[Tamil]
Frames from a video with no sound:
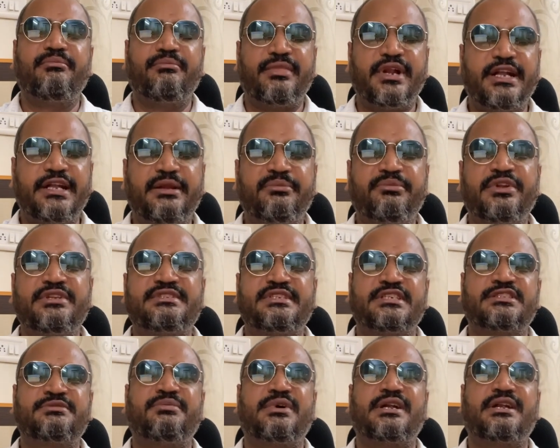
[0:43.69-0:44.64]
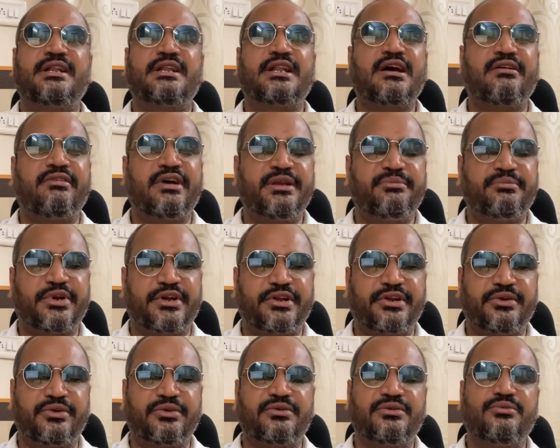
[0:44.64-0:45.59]
மல்டிபிள் செக்ஸ் பார்ட்னரை அவாய்ட்
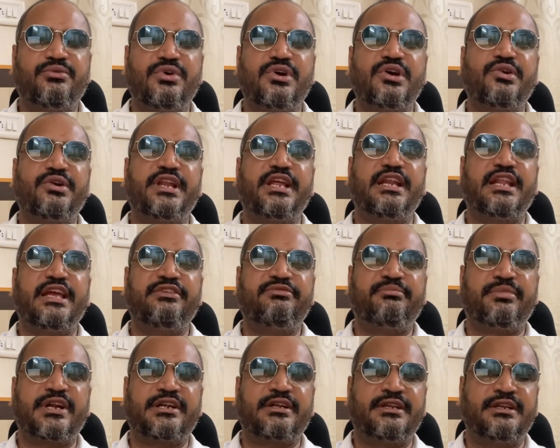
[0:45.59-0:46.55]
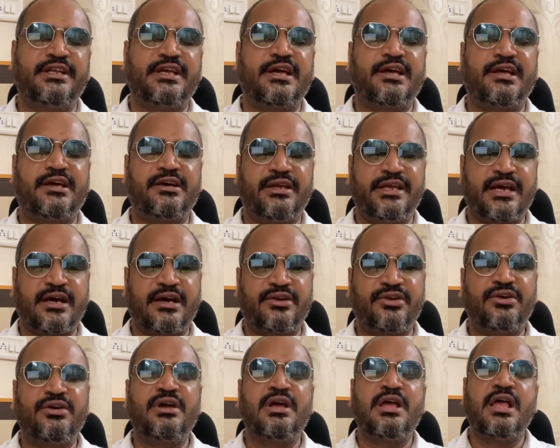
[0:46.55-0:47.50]
பண்ணணும் உங்களுடைய லைஃப் பார்ட்னர் யாரோ